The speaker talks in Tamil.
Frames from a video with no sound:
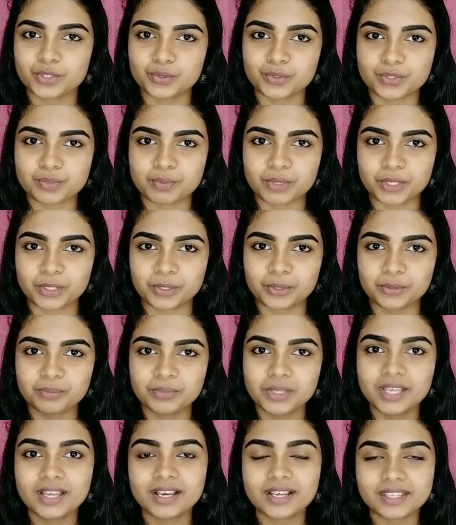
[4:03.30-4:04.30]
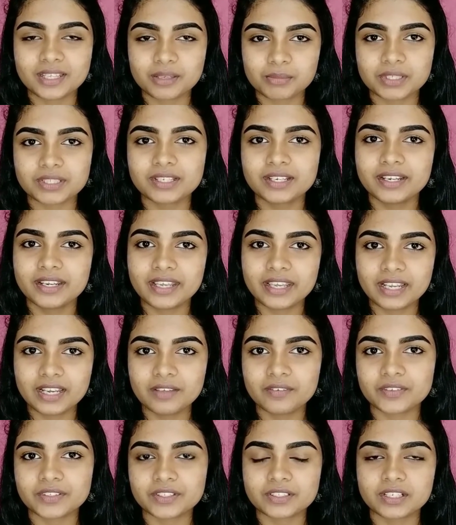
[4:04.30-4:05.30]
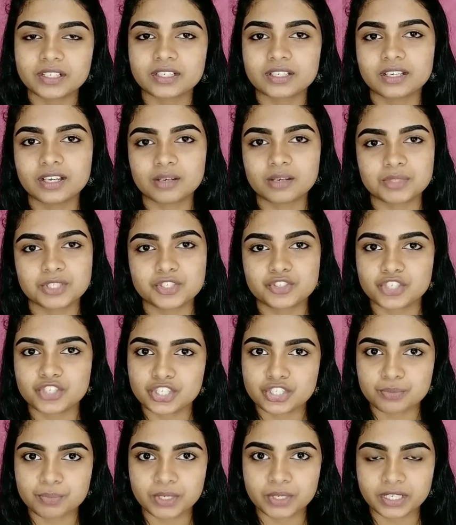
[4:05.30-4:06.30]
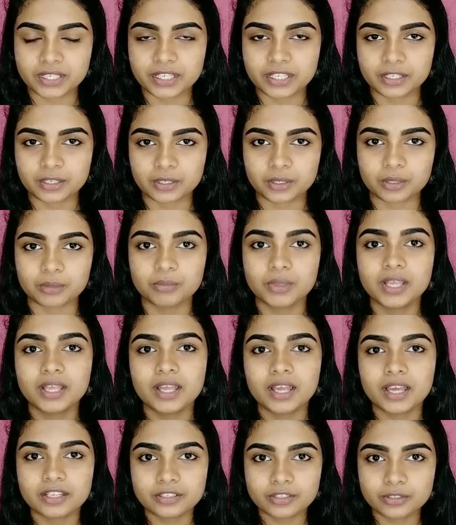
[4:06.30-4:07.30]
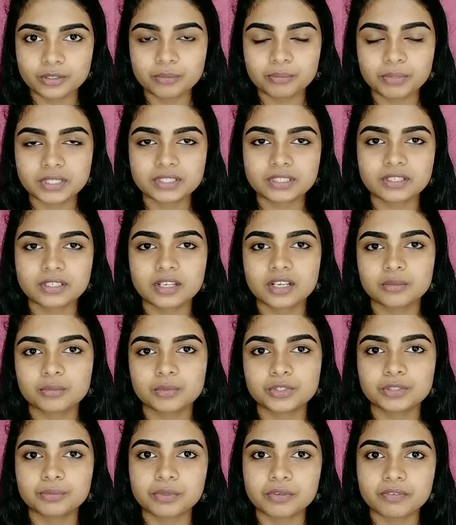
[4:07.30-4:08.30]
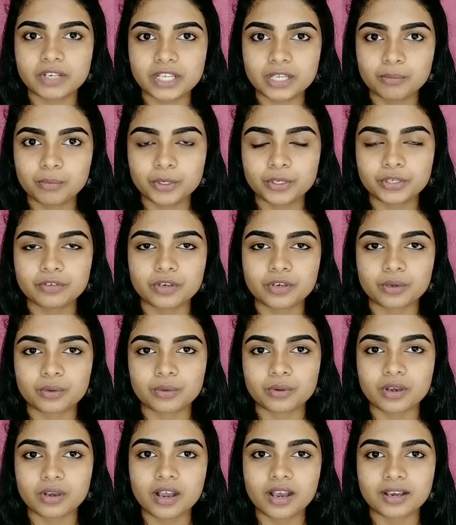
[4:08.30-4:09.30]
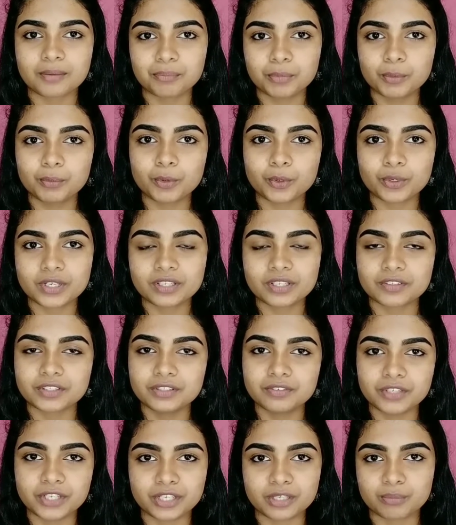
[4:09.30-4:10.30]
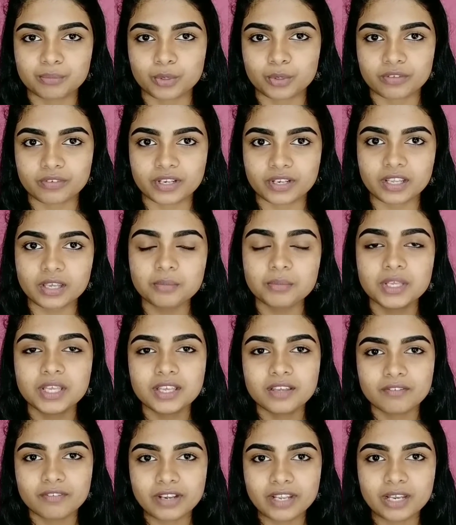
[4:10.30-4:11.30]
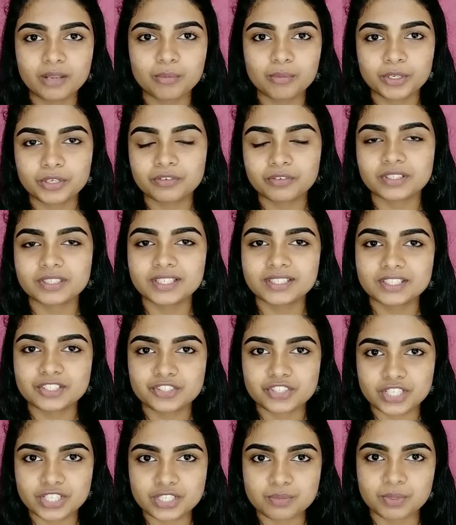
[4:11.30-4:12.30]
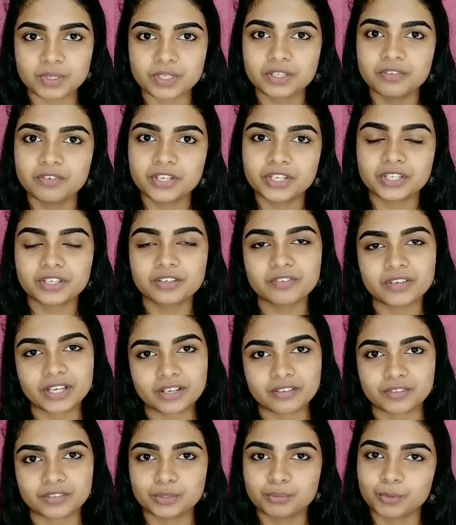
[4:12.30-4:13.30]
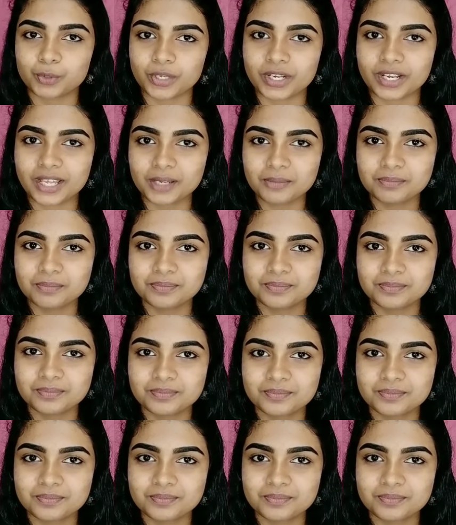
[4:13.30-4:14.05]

வந்து யூஸ் பண்ணணும் அதே மாதிரி டெய்லி வந்துட்டு அண்டர் கார்மெண்ட்ஸ் சேஞ்ச் பண்ணிகிட்டே இருக்கணும் அண்ட் இன்னொன்று பார்த்திங்கன்னா நம்ம வந்து இப்போ வெளியே போயிட்டு வரோம்னா அப்போ போட்டதை வந்து வீட்டுக்கு போட வேண்டாம் வெளியில் போயிட்டு வந்து அதை சேஞ்ச் பண்ணிட்டு வீட்டுக்கு வேறு வந்து போடலாம்